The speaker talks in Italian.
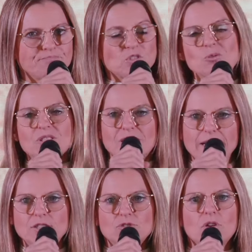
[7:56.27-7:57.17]
Non
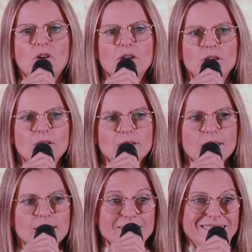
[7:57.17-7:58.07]
sei solo,
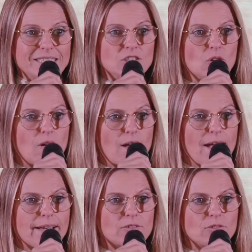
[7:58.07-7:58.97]
Dio
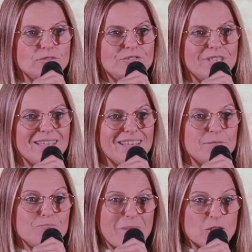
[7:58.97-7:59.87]
è con te
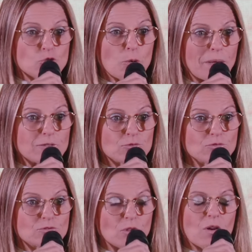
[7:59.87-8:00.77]
ma
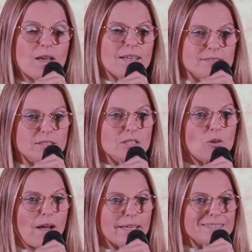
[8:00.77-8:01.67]
soprattutto
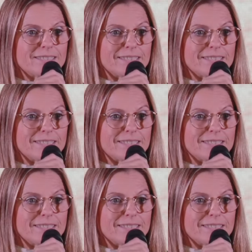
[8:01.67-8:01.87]
Dio è in